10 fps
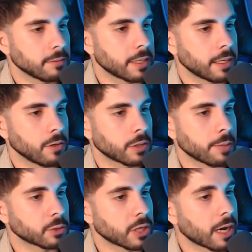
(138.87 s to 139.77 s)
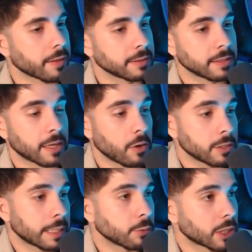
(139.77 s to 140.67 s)
eh, no tenemos que dejar de intentarlo y
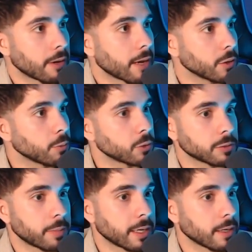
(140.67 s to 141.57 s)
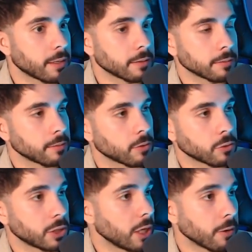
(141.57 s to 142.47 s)
estamos trabajando pues para
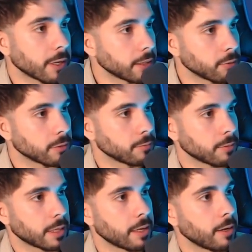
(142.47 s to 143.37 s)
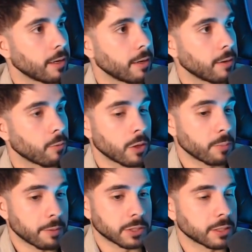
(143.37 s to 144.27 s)
conseguir el objetivo que cuando
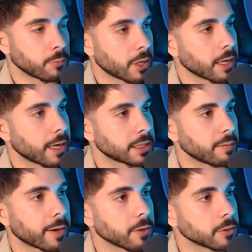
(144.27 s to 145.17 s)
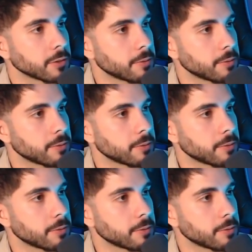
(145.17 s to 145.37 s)
empezamos la temporada, que era salvarnos.